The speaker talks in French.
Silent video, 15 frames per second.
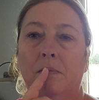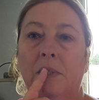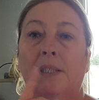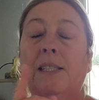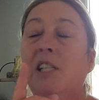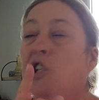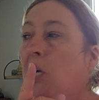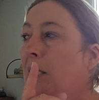
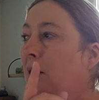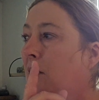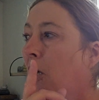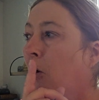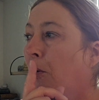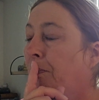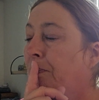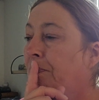si j'ai le
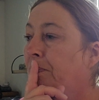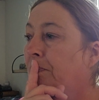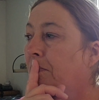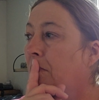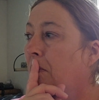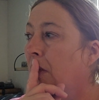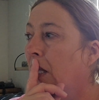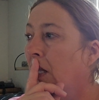temps,
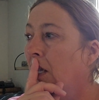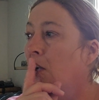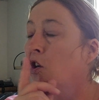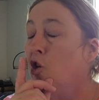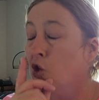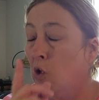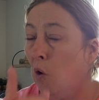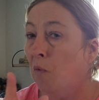
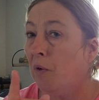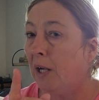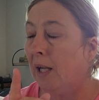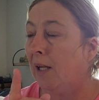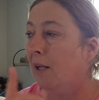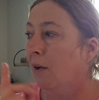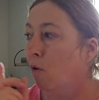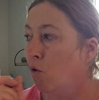je le
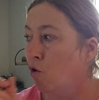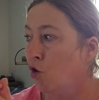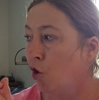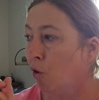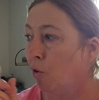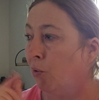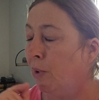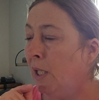ferai
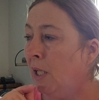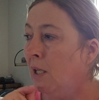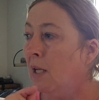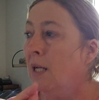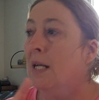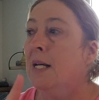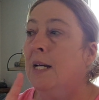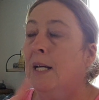aujourd'hui.
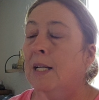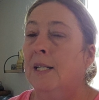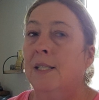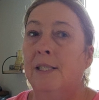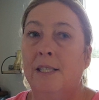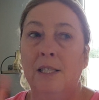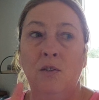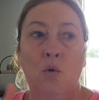
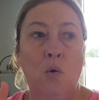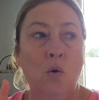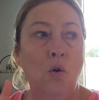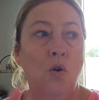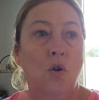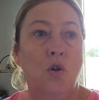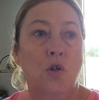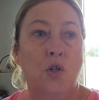
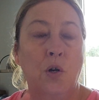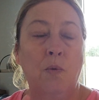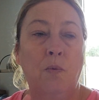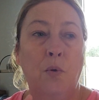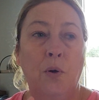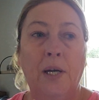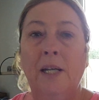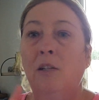Sinon, je le
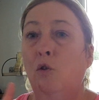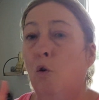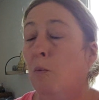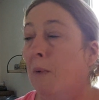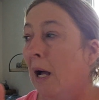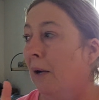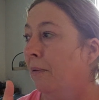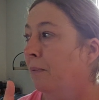ferai
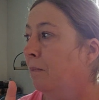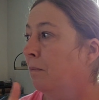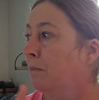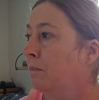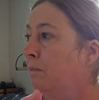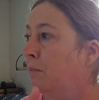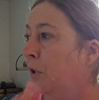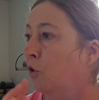demain.
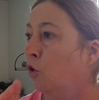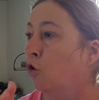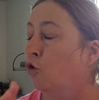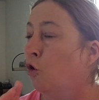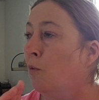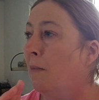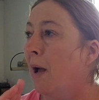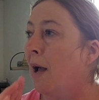Parce que
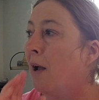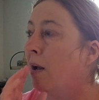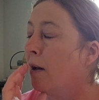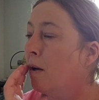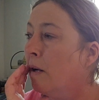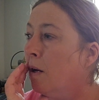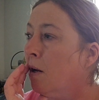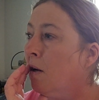demain,
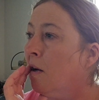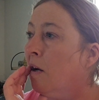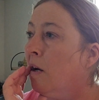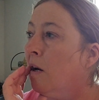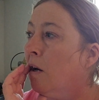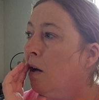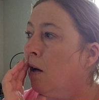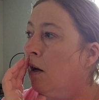
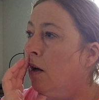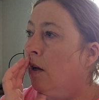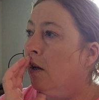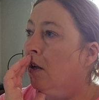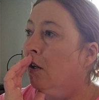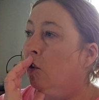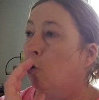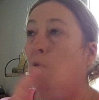
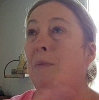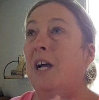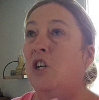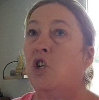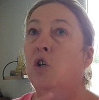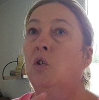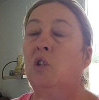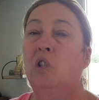demain
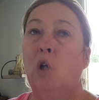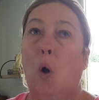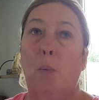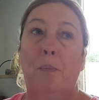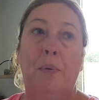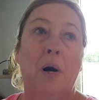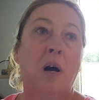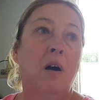je ne
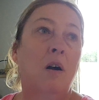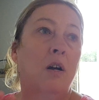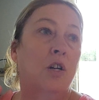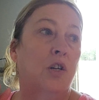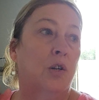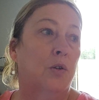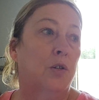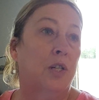sors pas.
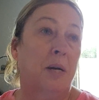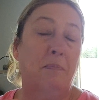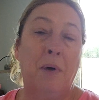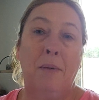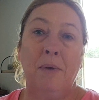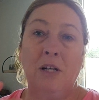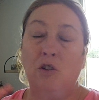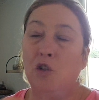Euh, j'ai
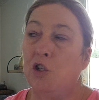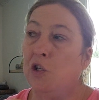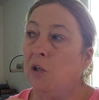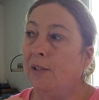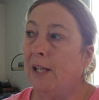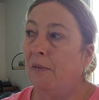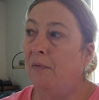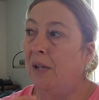pas mal de
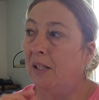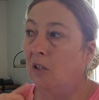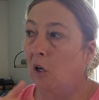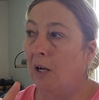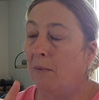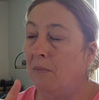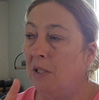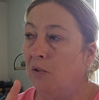choses à faire
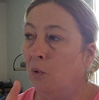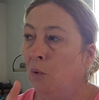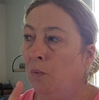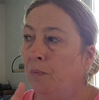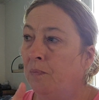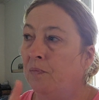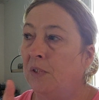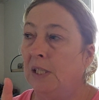dans la
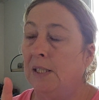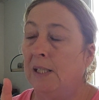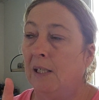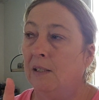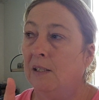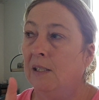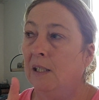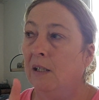maison.
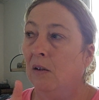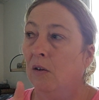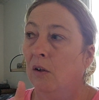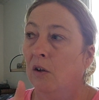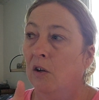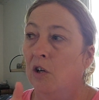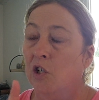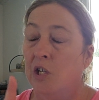C'est-à-dire,
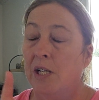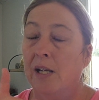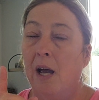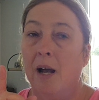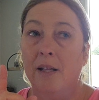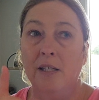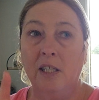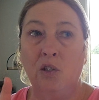euh, j'ai
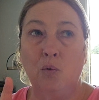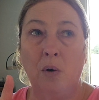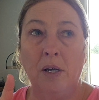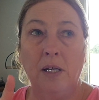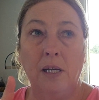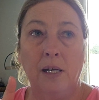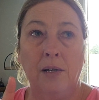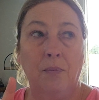à
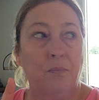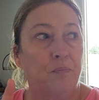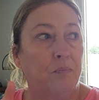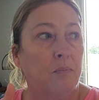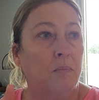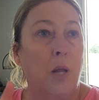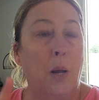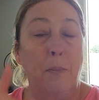nettoyer
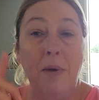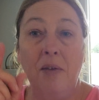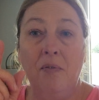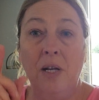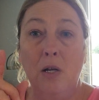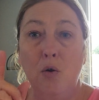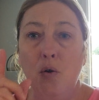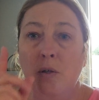mes
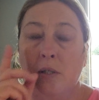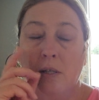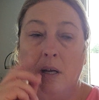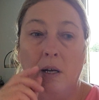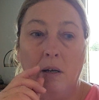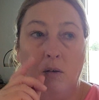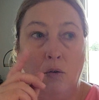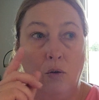Velux
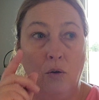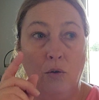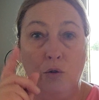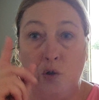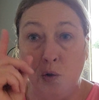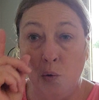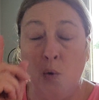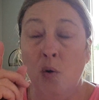euh,
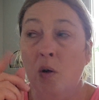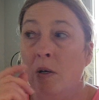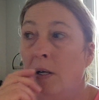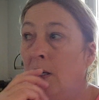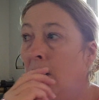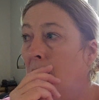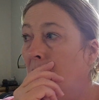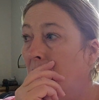du haut.
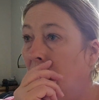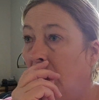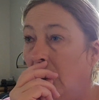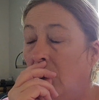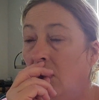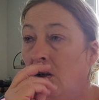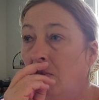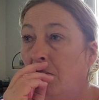
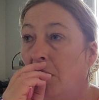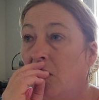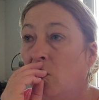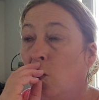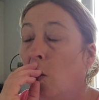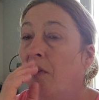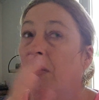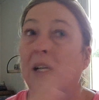Voilà.
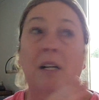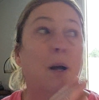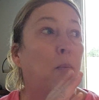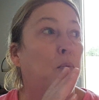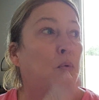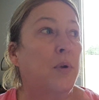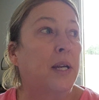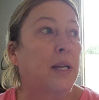Parce qu'avec la
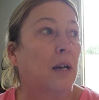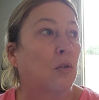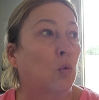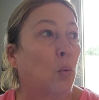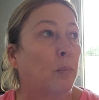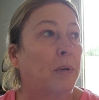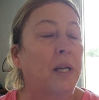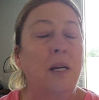pluie qui a
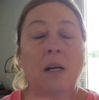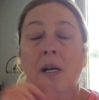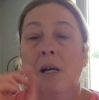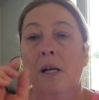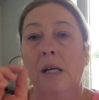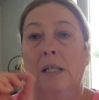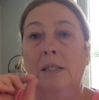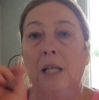tombé,
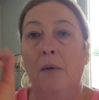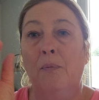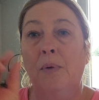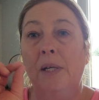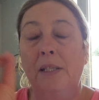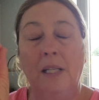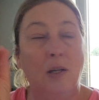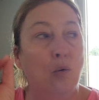ça
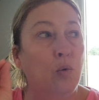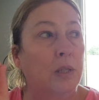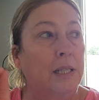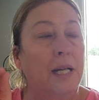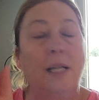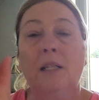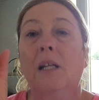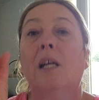fait des
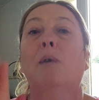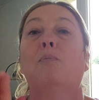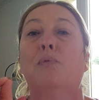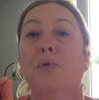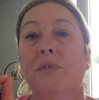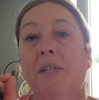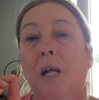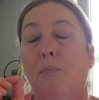gouttelettes,
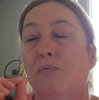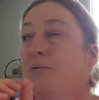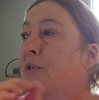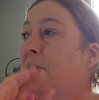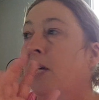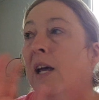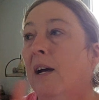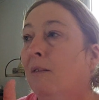plus la
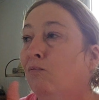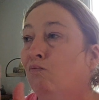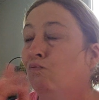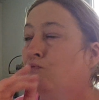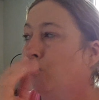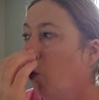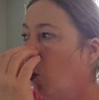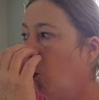poussière.
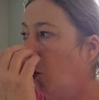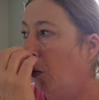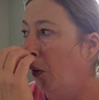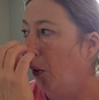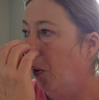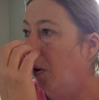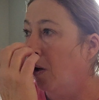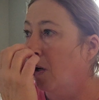Donc,
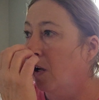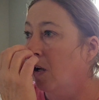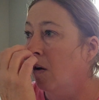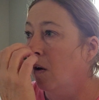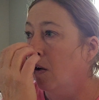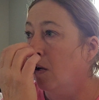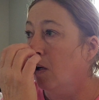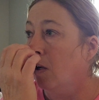
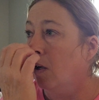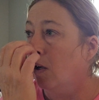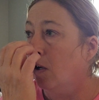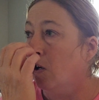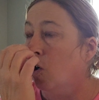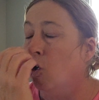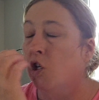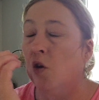
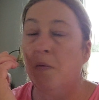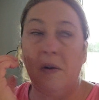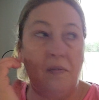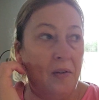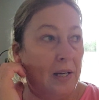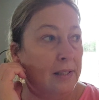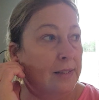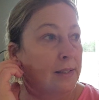je vais
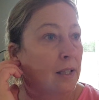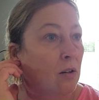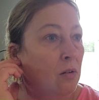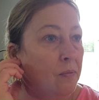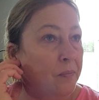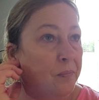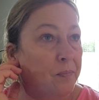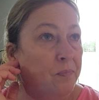faire
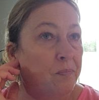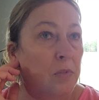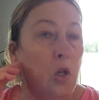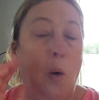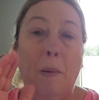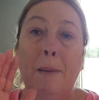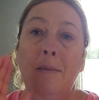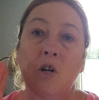ça.
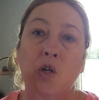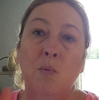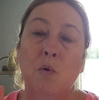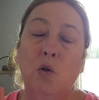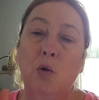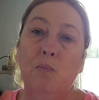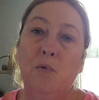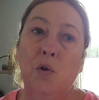Normalement, je
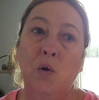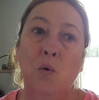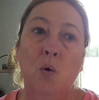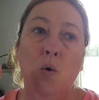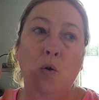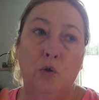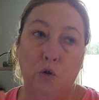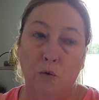m'occupe du
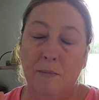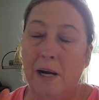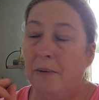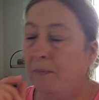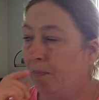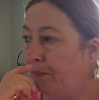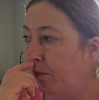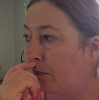haut demain.
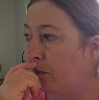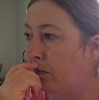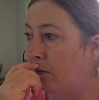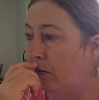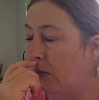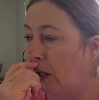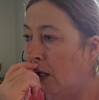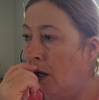
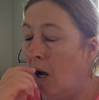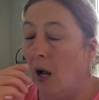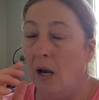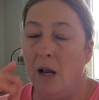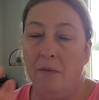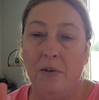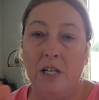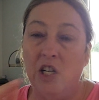
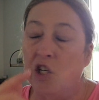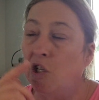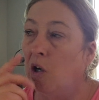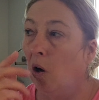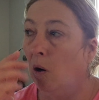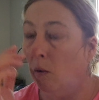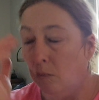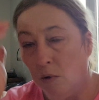Laver les
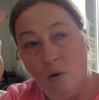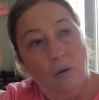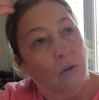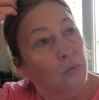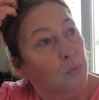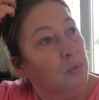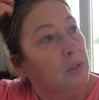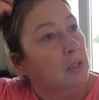
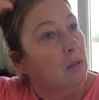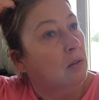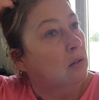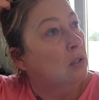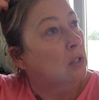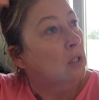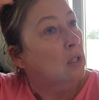chambres, tout ça.